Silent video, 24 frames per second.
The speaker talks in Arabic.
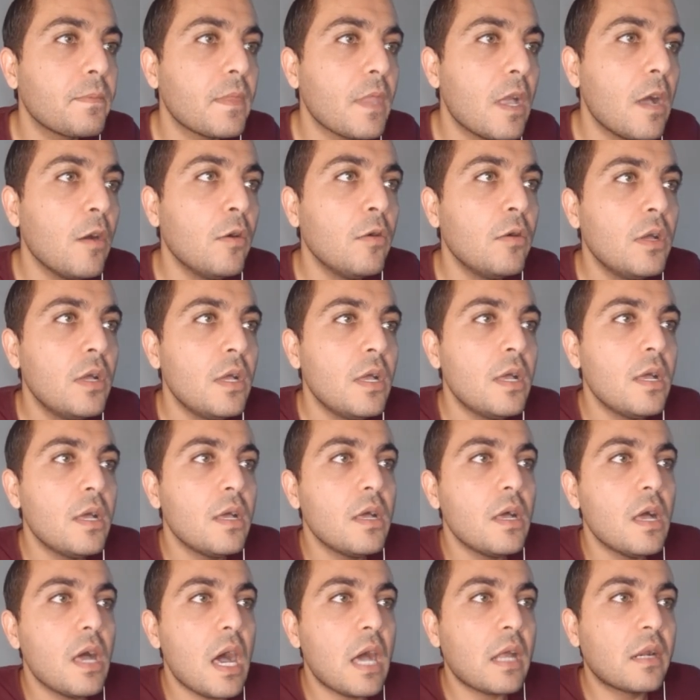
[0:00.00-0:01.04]
اهو
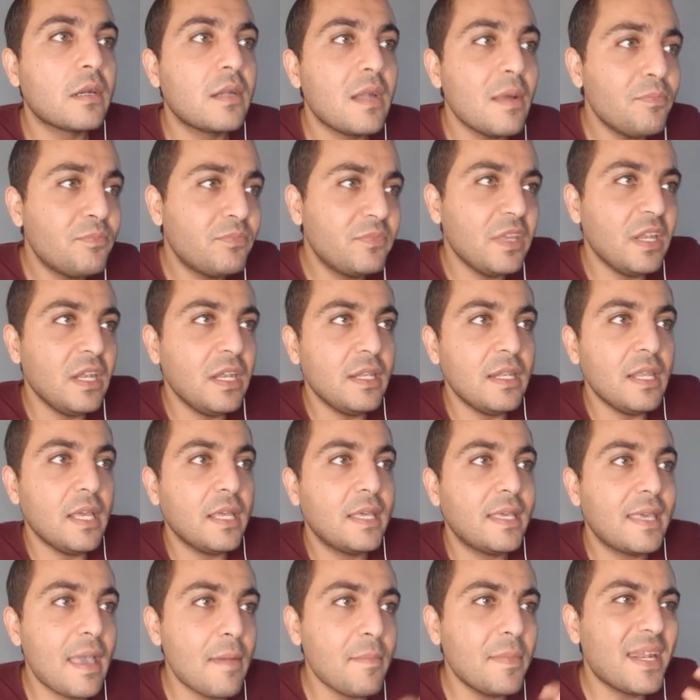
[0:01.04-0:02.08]
قربت
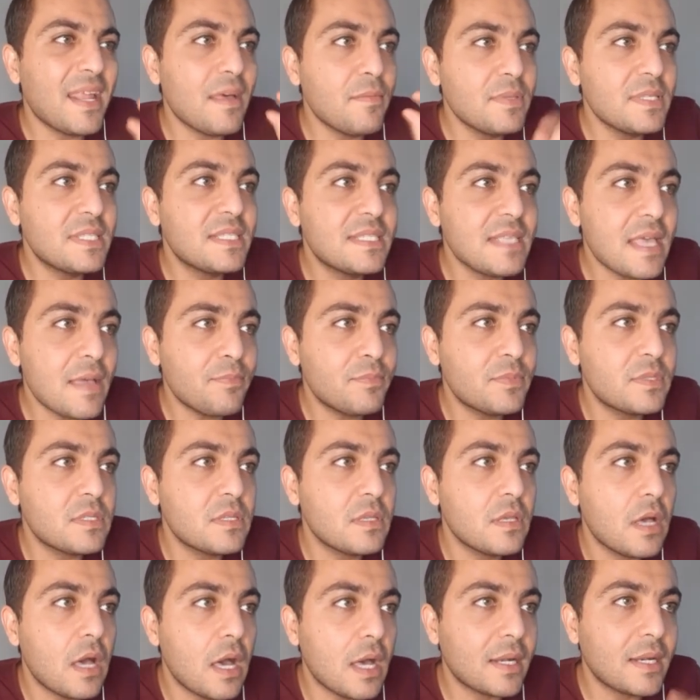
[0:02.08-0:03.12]
الكاميرا بالظبط
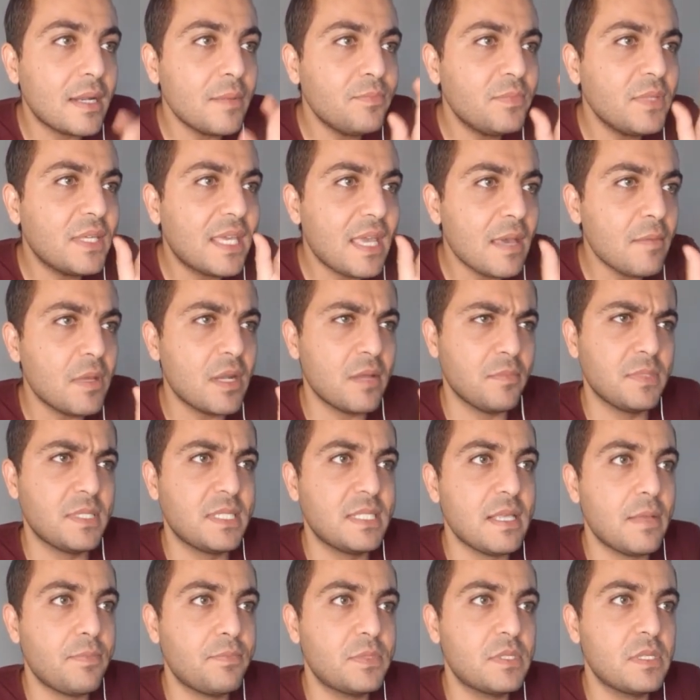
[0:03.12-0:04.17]
قربت الكاميرا
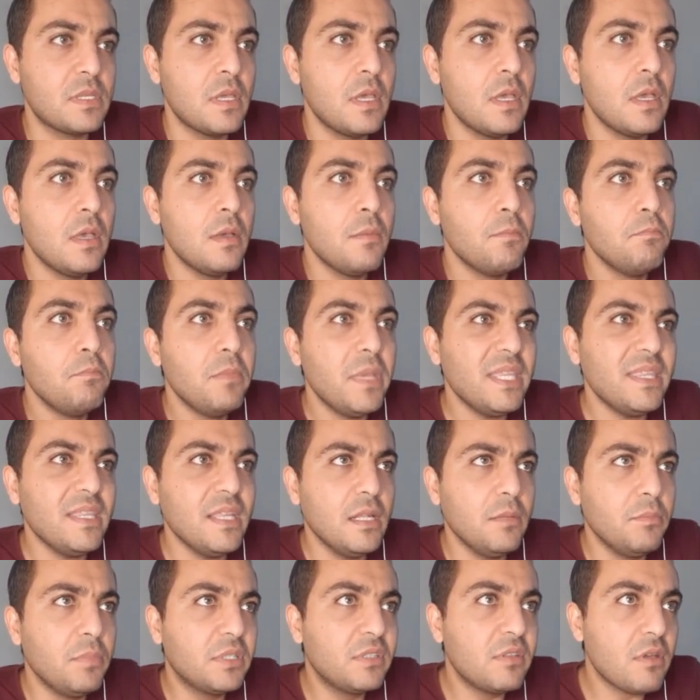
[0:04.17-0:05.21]
بالظبط من
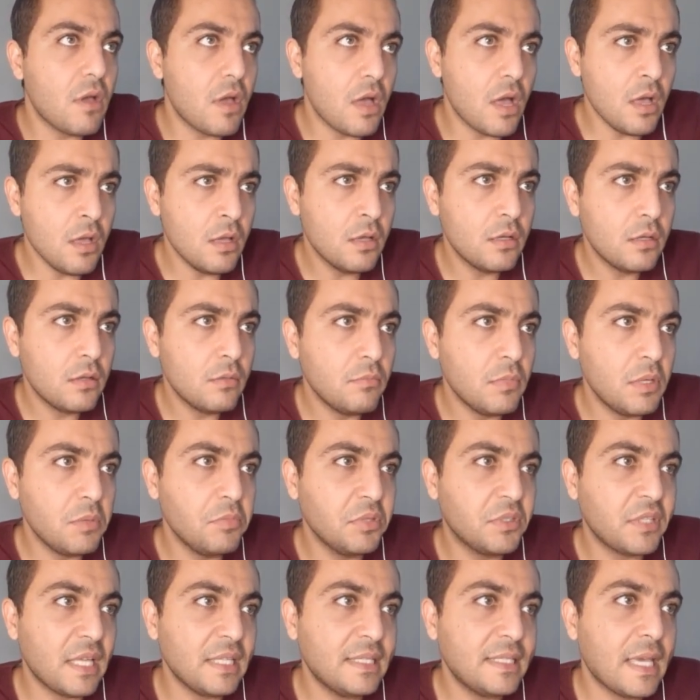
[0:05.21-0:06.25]
البطاقه من
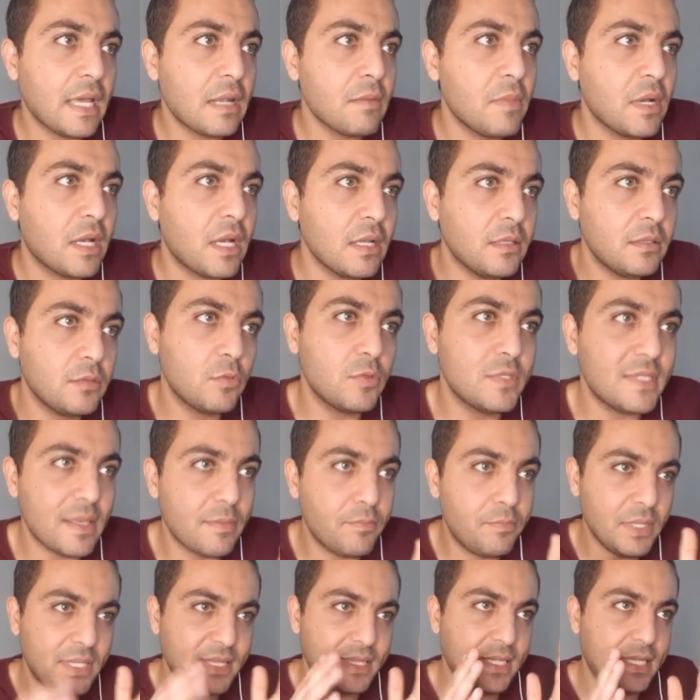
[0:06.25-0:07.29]
بطاقه كارما كات
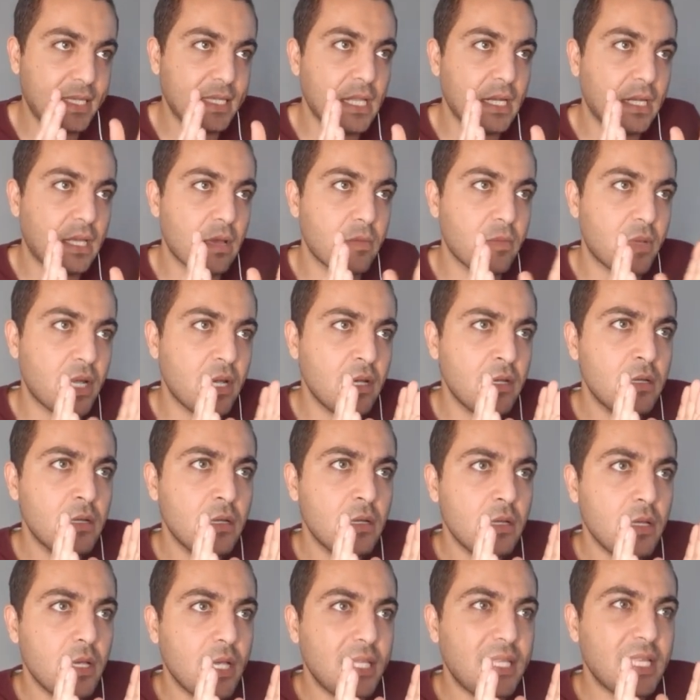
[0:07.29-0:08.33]
وثبتت كده الكاميرا
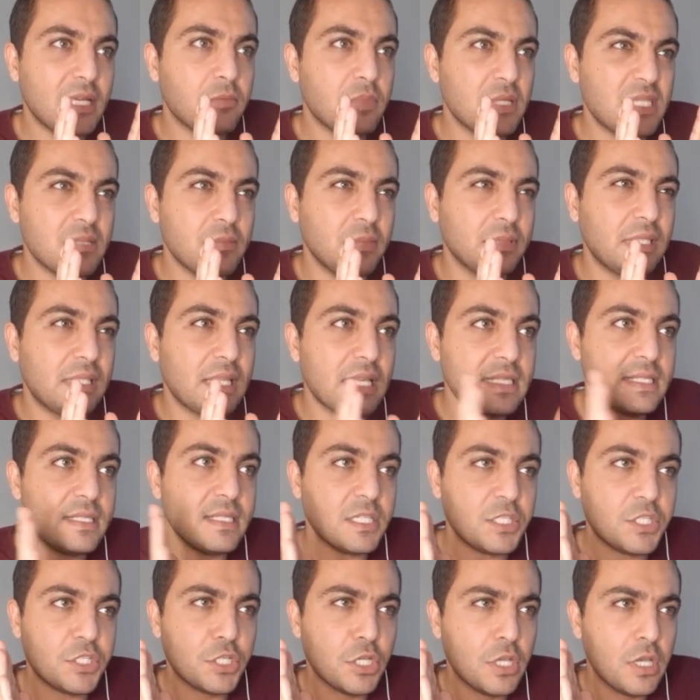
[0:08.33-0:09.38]
ايدك بس ما
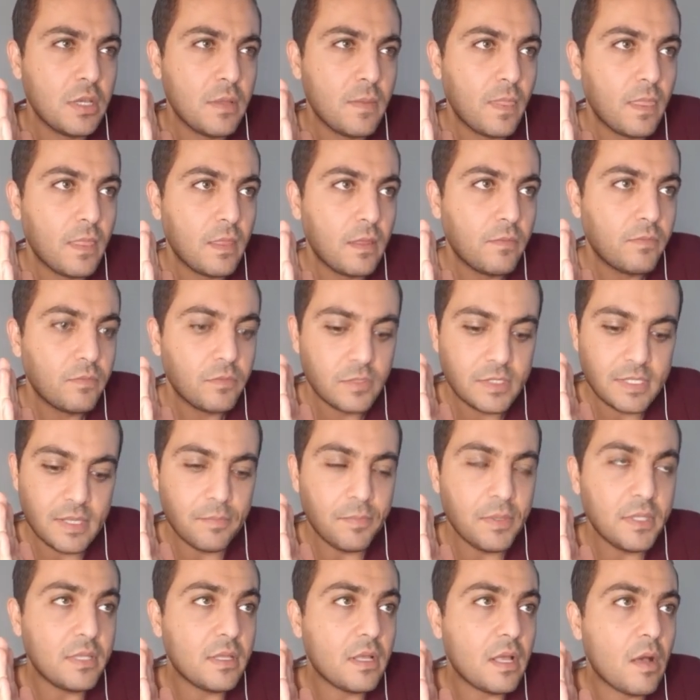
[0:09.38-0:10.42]
تتهزش
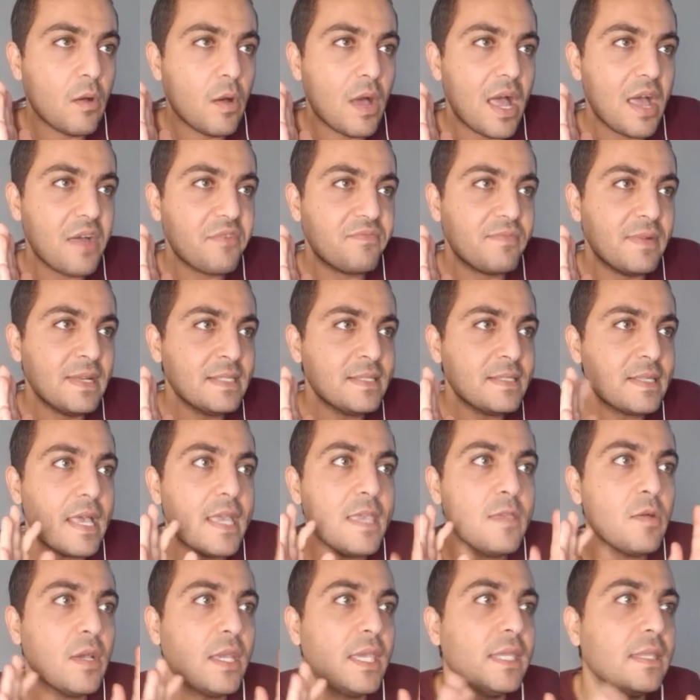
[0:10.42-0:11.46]
ثبت اوقف بس
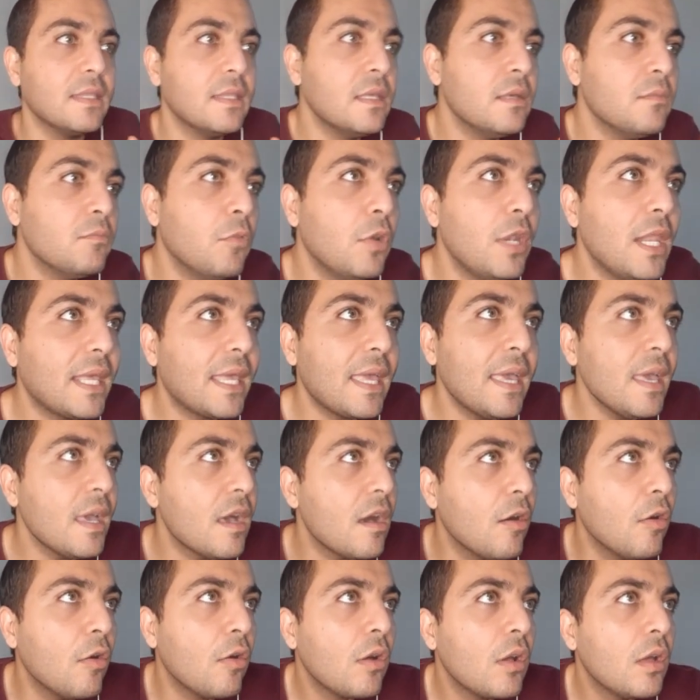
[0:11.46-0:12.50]
ايوه كده بقول لك ايه
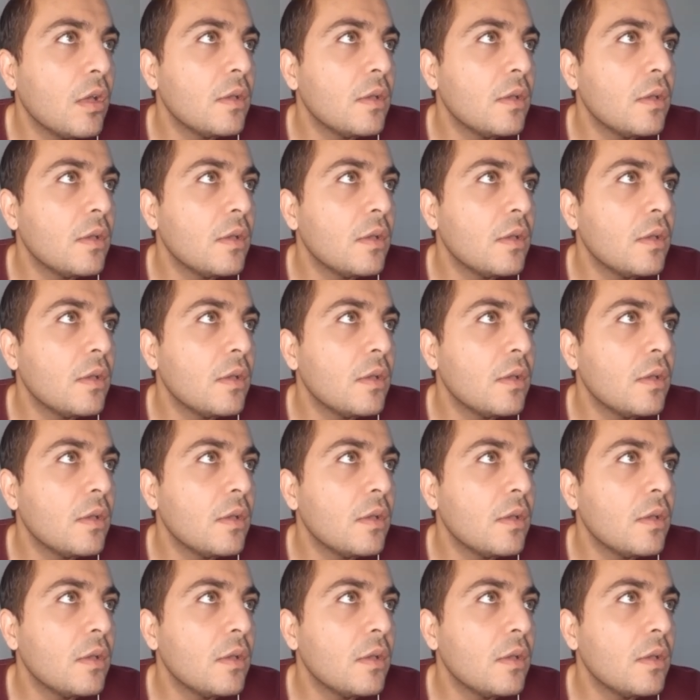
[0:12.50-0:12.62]
اهو